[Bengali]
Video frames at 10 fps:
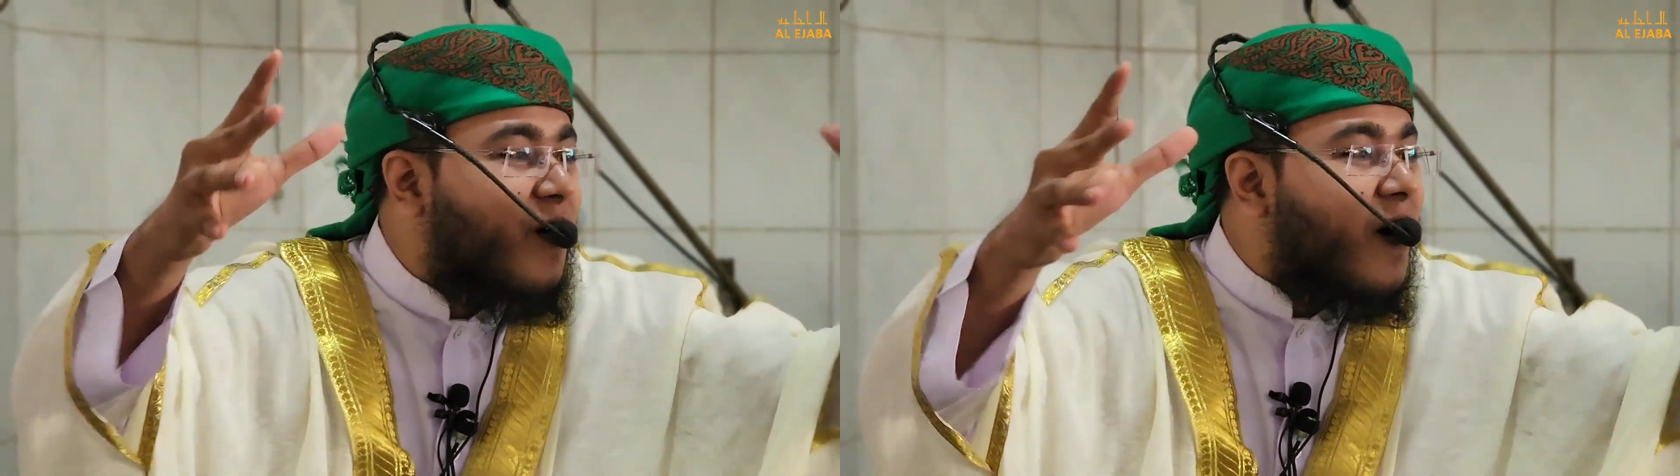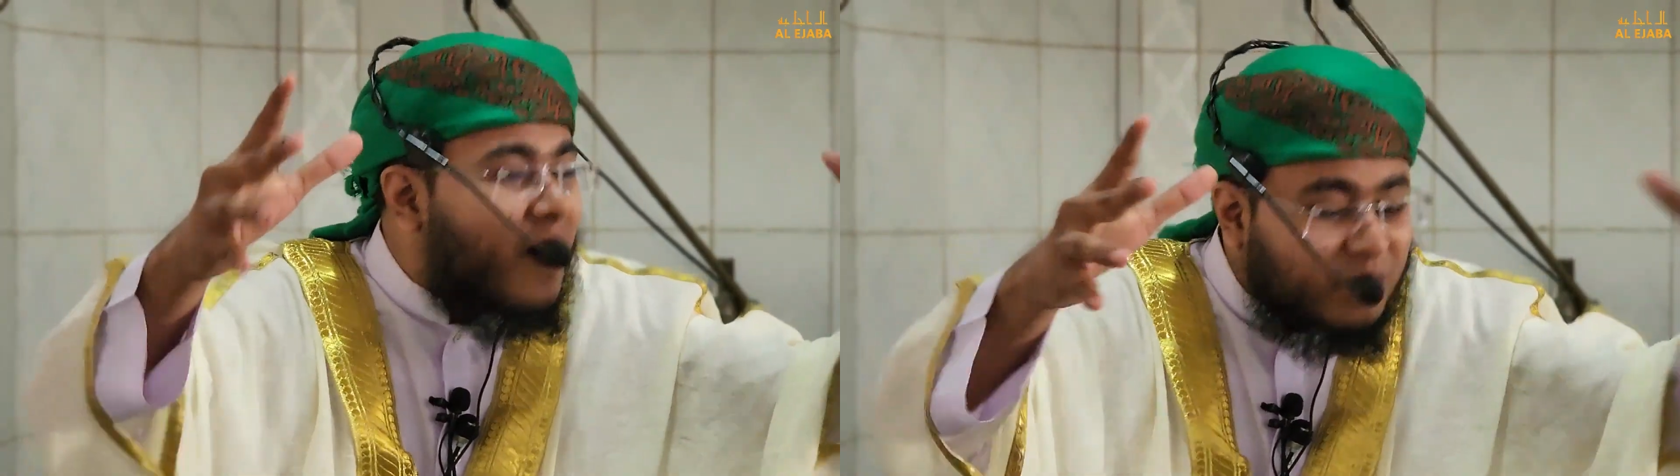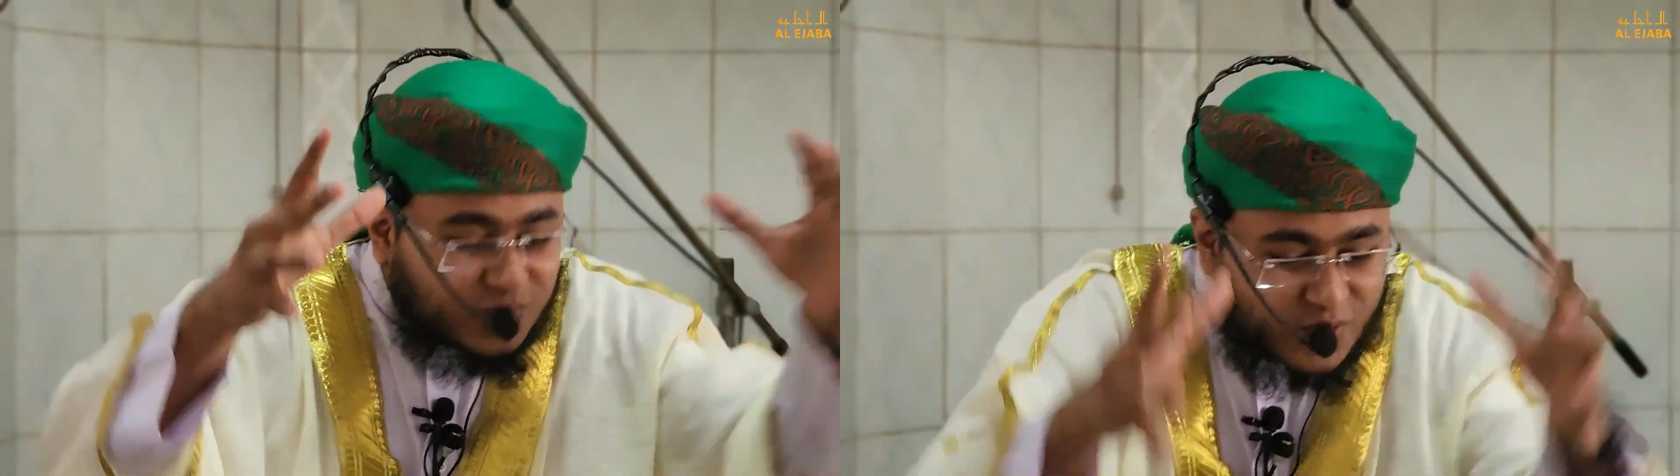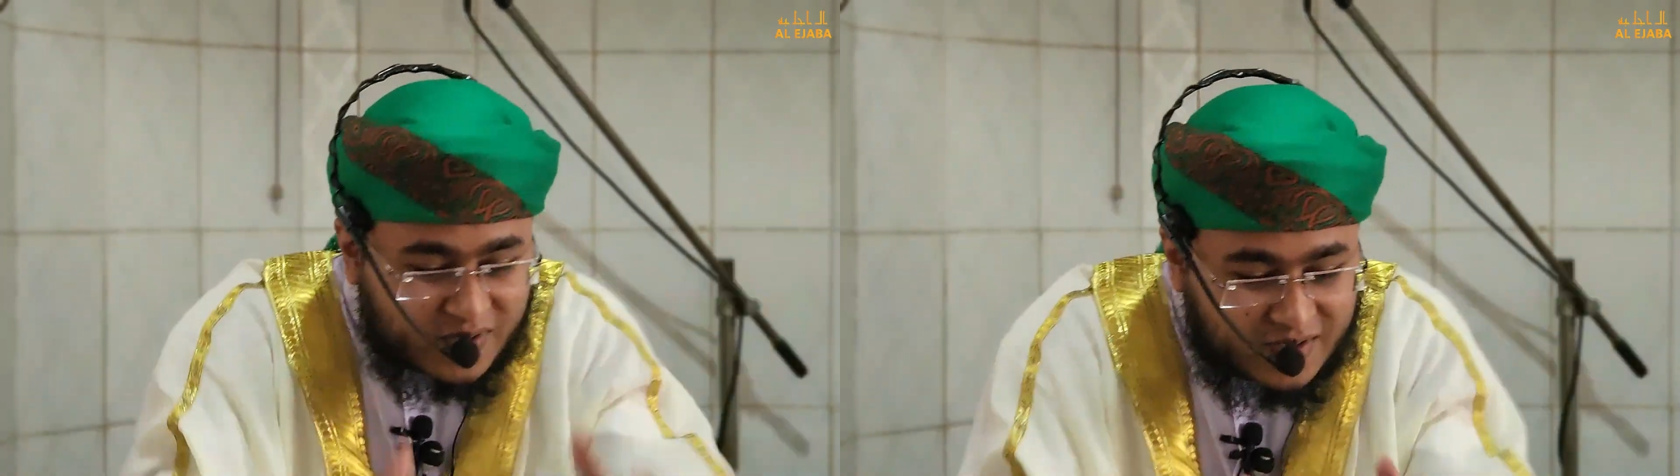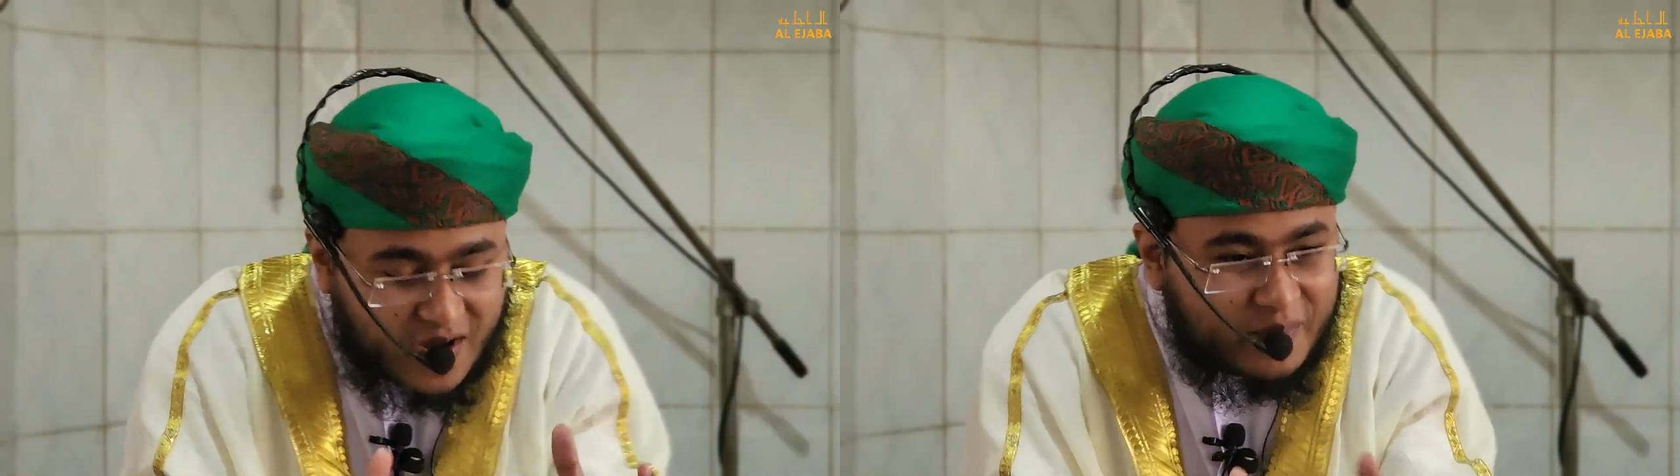বম
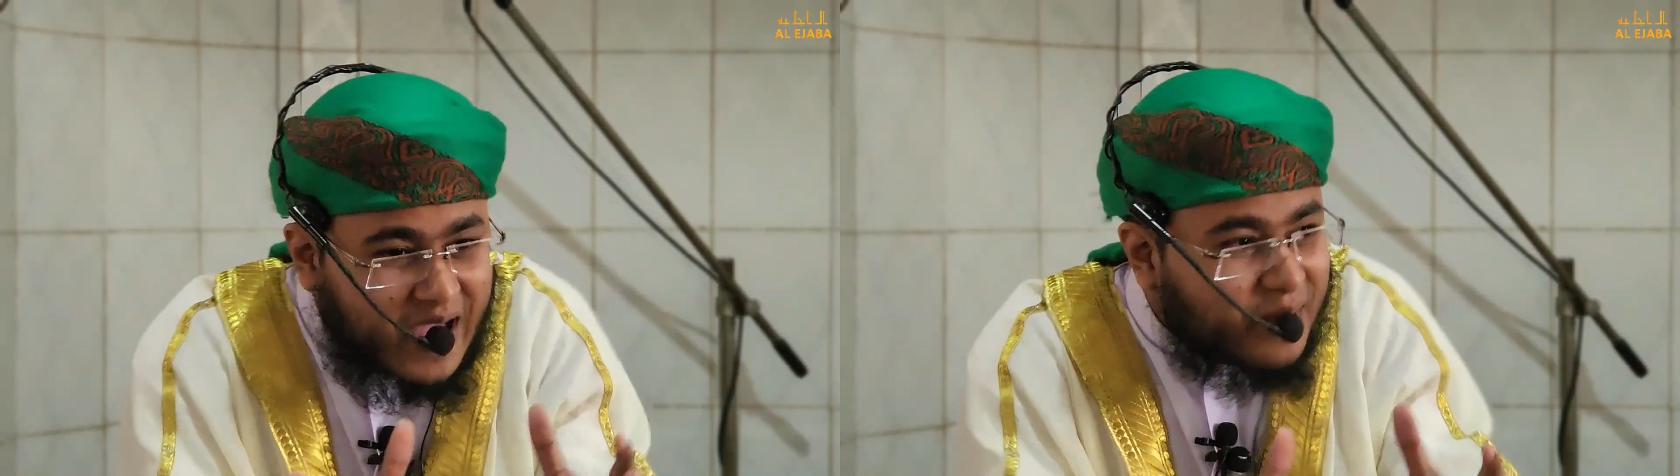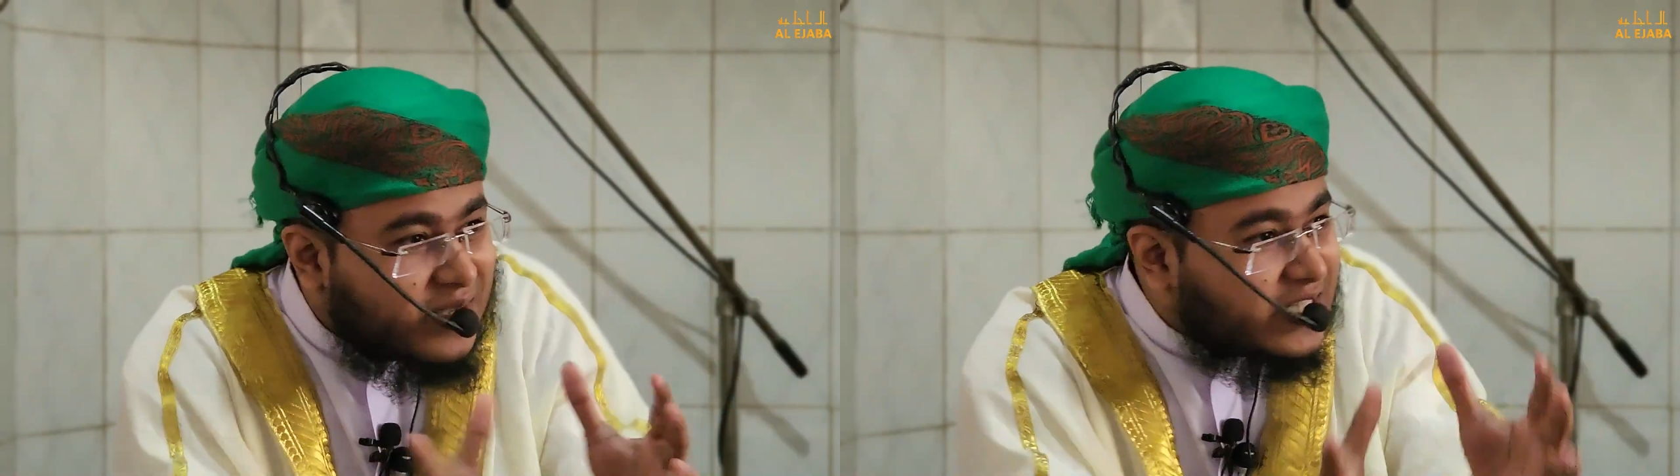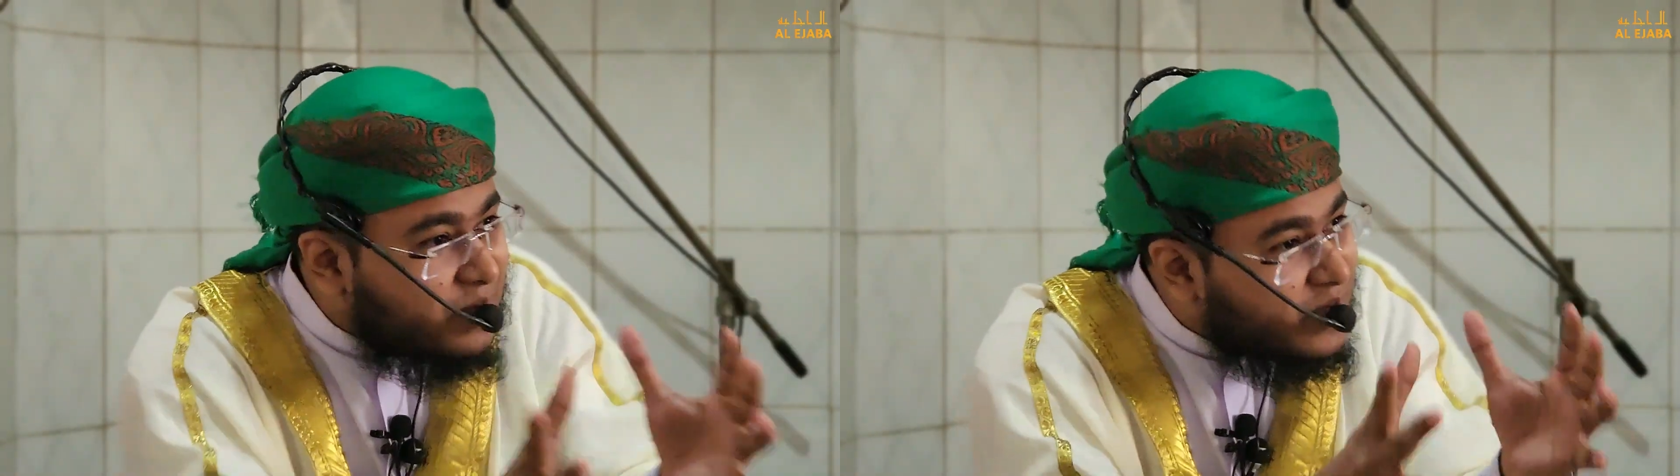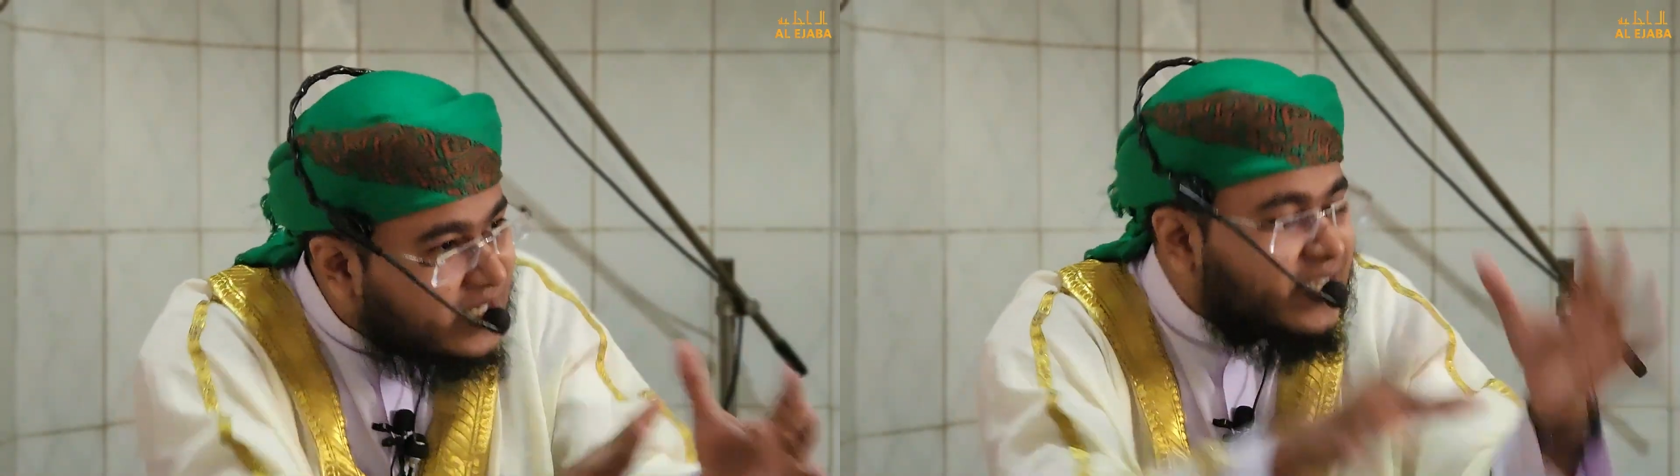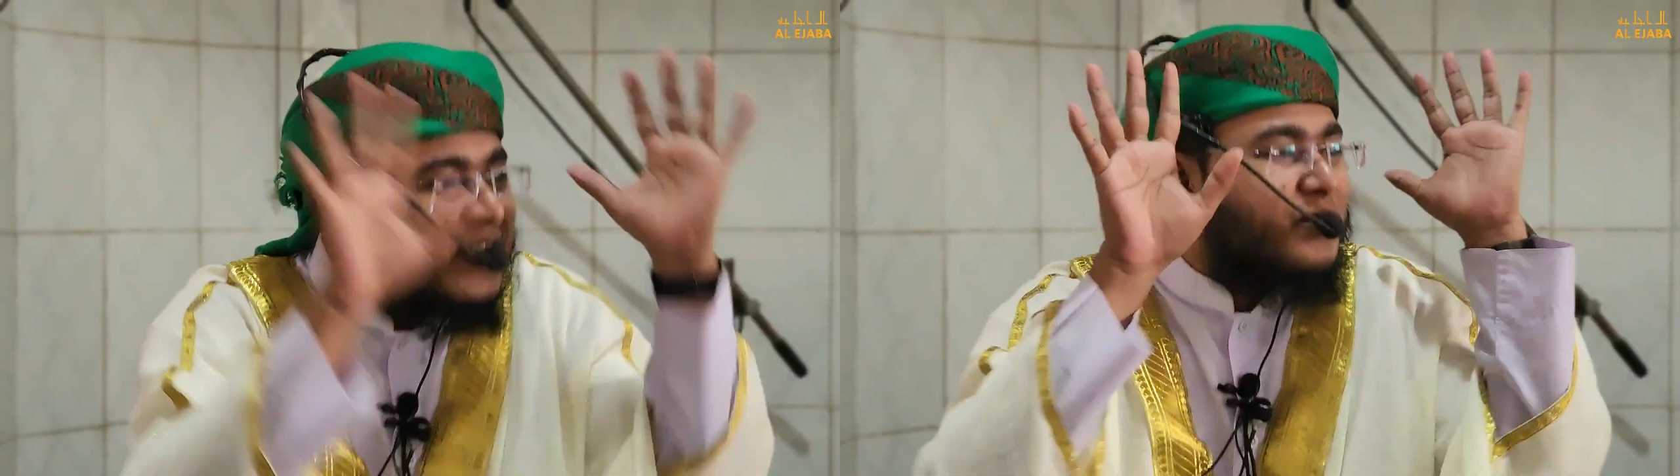তৈরি হবে আমাদের
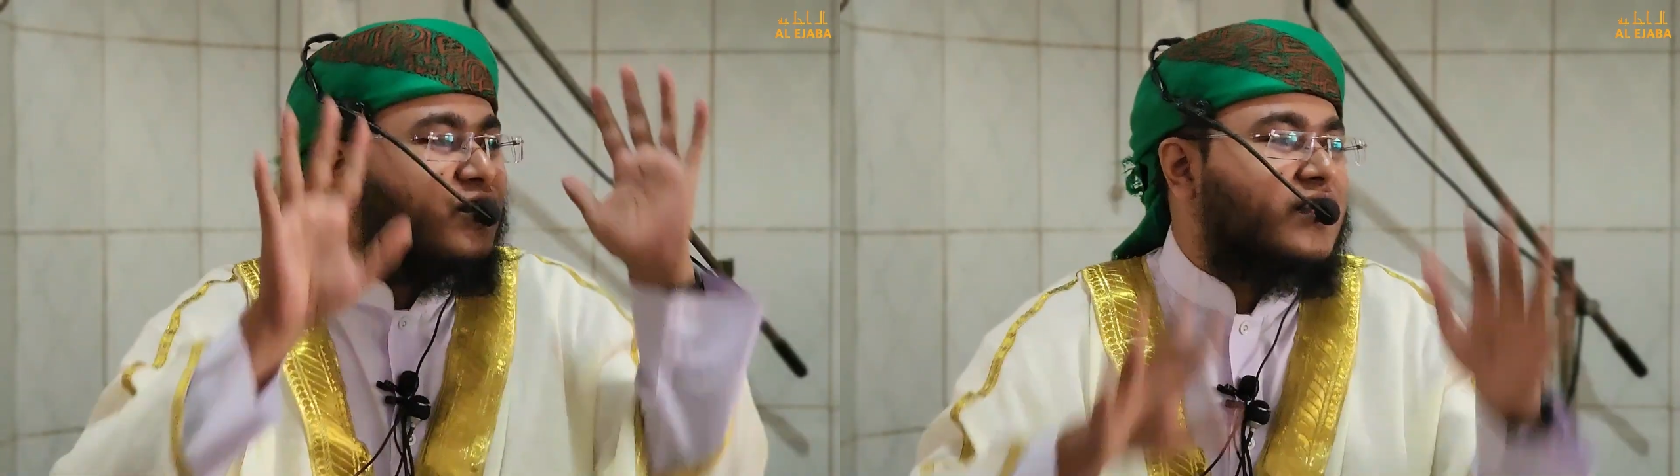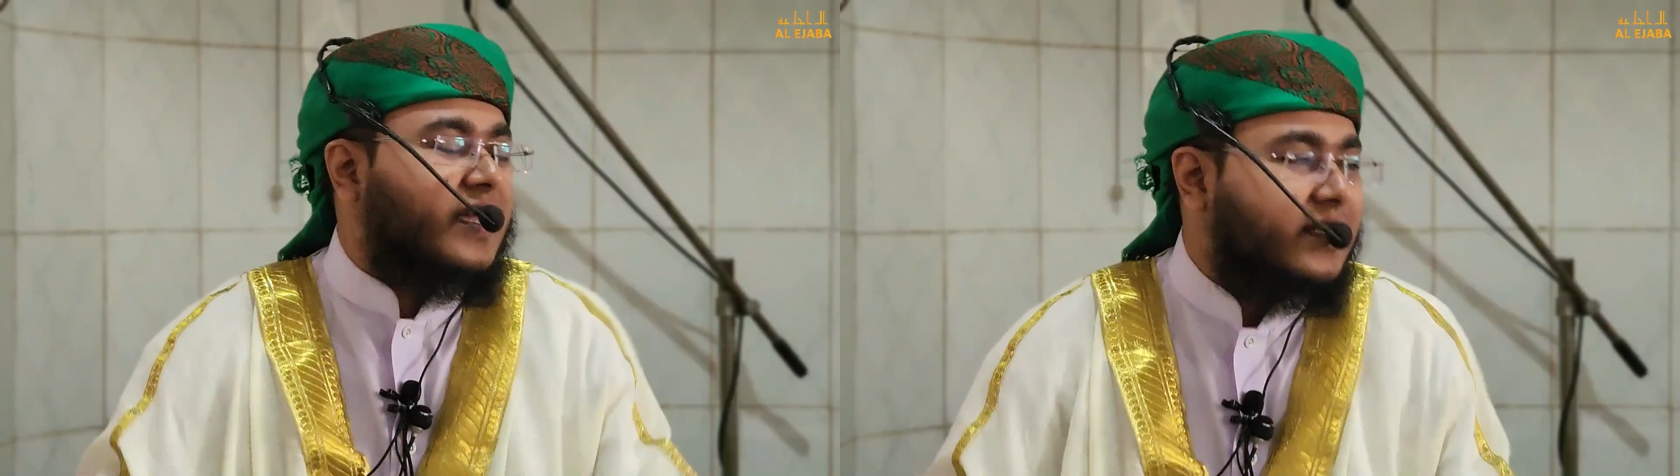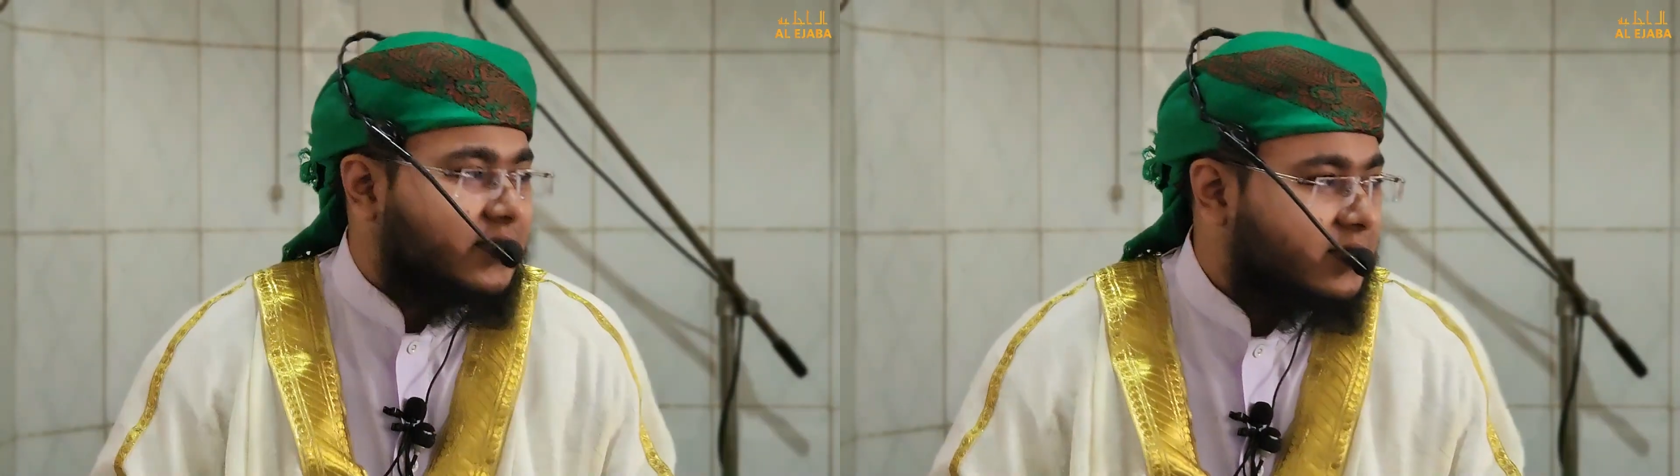বিল্ডিংয়ের মধ্যে